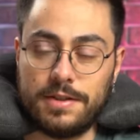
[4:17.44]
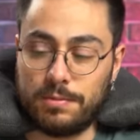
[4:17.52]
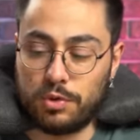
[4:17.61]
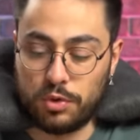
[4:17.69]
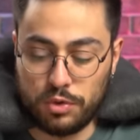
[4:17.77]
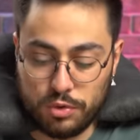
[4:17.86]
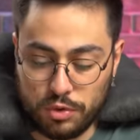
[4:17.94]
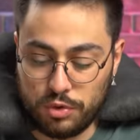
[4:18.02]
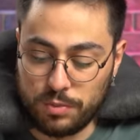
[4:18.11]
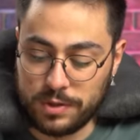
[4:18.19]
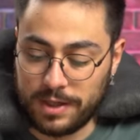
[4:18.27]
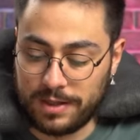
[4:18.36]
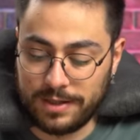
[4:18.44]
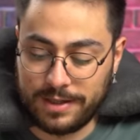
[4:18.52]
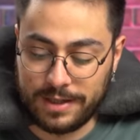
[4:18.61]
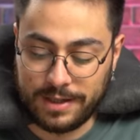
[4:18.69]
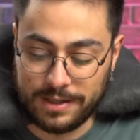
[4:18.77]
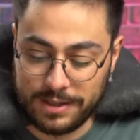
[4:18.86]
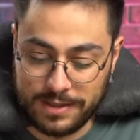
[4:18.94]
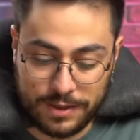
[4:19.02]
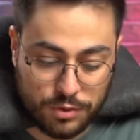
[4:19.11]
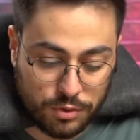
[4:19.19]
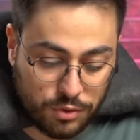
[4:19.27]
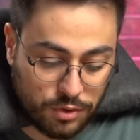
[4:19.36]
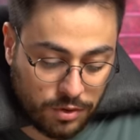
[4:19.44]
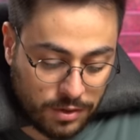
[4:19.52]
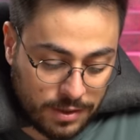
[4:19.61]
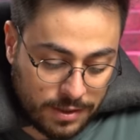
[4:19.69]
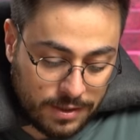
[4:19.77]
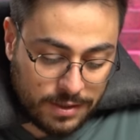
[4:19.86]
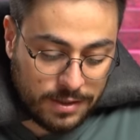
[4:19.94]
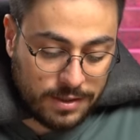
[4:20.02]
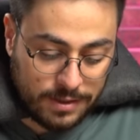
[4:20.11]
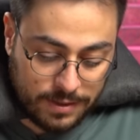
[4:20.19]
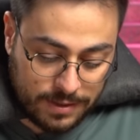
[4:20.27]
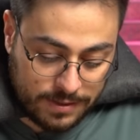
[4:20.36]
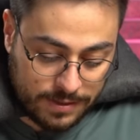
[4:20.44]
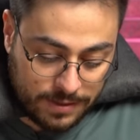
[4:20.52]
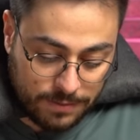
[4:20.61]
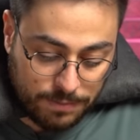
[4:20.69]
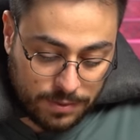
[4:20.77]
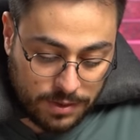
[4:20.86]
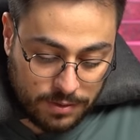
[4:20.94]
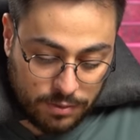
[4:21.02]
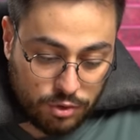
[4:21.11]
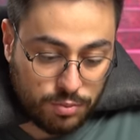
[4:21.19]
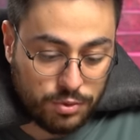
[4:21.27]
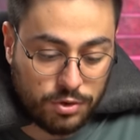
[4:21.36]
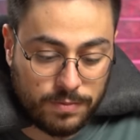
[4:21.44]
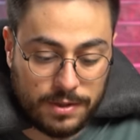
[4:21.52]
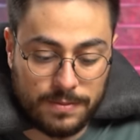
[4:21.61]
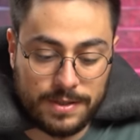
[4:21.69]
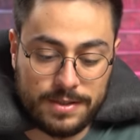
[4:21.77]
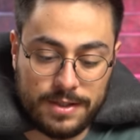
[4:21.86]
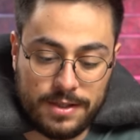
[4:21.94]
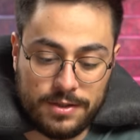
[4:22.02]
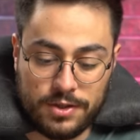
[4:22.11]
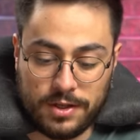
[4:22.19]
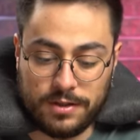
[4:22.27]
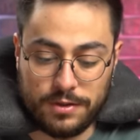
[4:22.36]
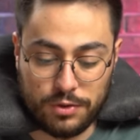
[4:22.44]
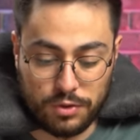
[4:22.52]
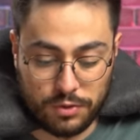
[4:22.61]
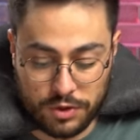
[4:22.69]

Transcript: Şimdi dönüştürücümüzü aldık arkadaşlar çünkü eski tip bir 3,5 mm jack girişi